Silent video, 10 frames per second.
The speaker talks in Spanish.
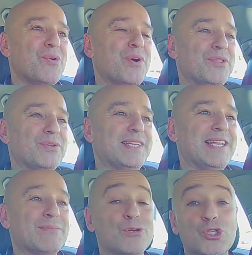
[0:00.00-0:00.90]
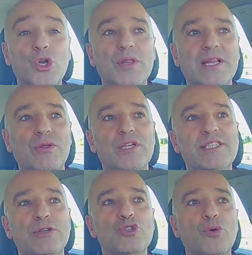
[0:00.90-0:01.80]
cuando teníamos los ordenadores
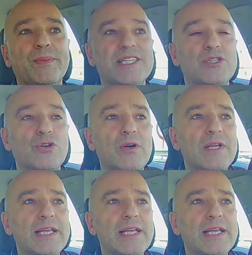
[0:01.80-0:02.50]
de 8 bits, ¿no?